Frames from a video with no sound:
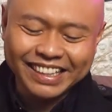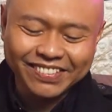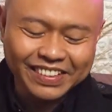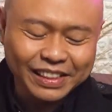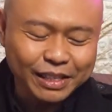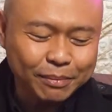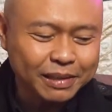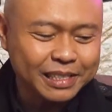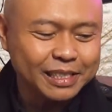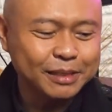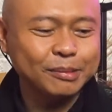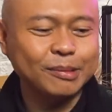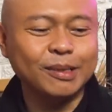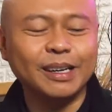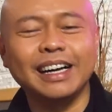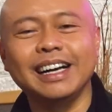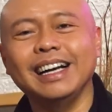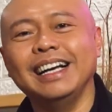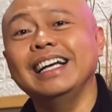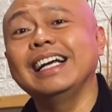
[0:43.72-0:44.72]
teman-teman
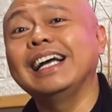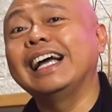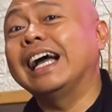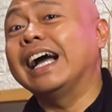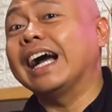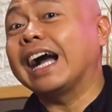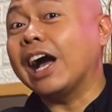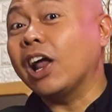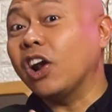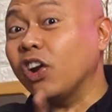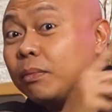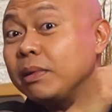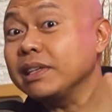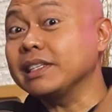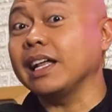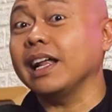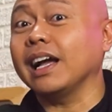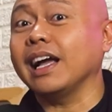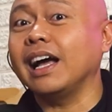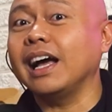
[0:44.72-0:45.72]
semua, kalau
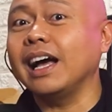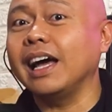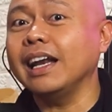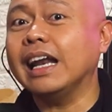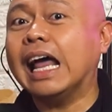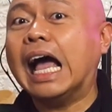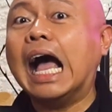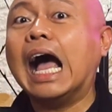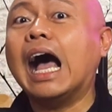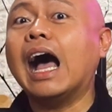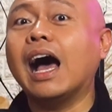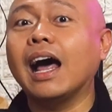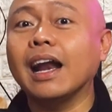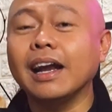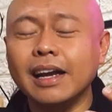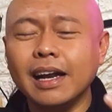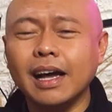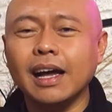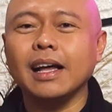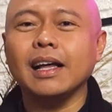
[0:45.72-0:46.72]
misalkan
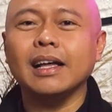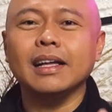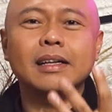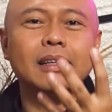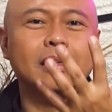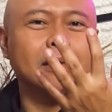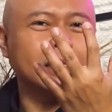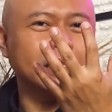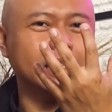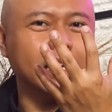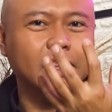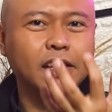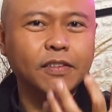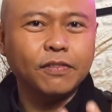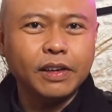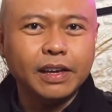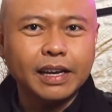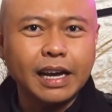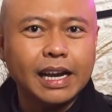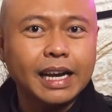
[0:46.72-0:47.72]
ada
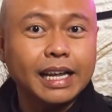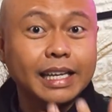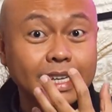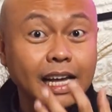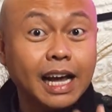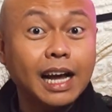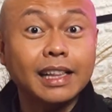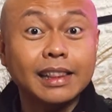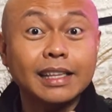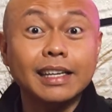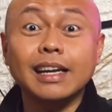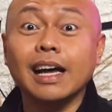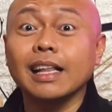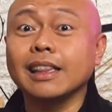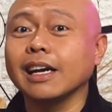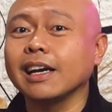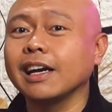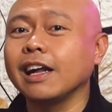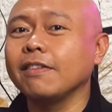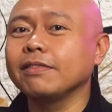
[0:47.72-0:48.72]
sertifikat yang
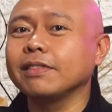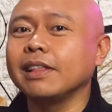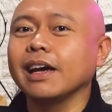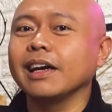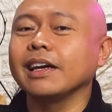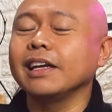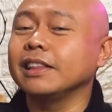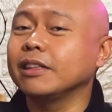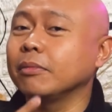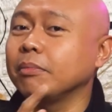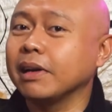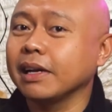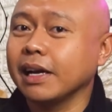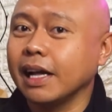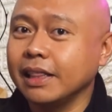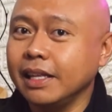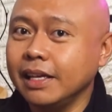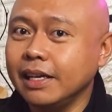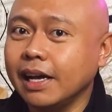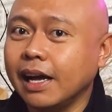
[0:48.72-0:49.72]
tidak terdaftar di teman
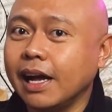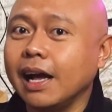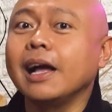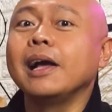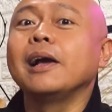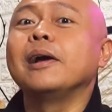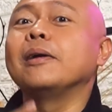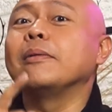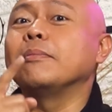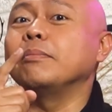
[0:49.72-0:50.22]
ketiga,